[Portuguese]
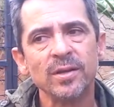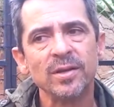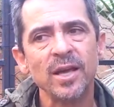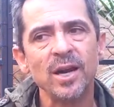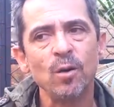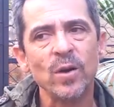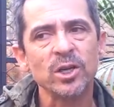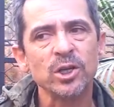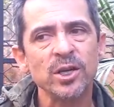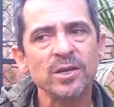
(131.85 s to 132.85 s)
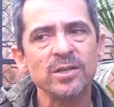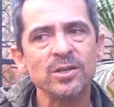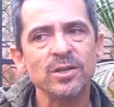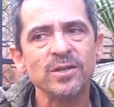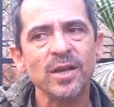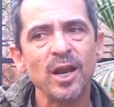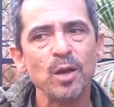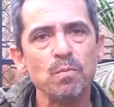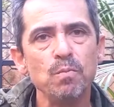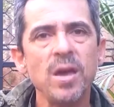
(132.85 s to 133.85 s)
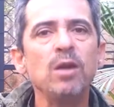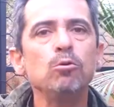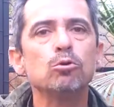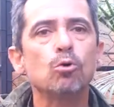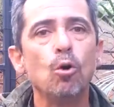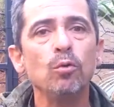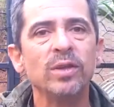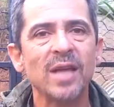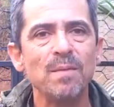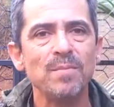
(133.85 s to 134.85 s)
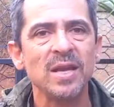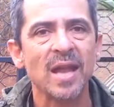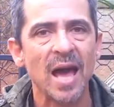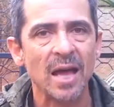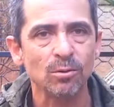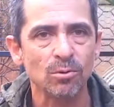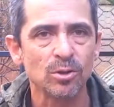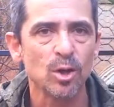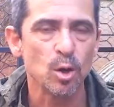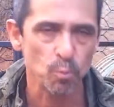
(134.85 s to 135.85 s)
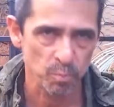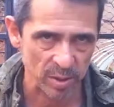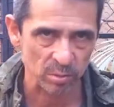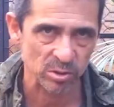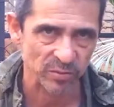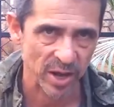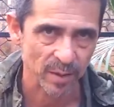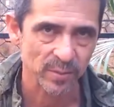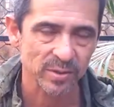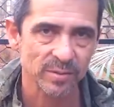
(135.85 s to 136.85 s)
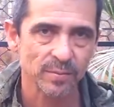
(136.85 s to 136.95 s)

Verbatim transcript: terão a chance de serem menos contaminados pelos vermes.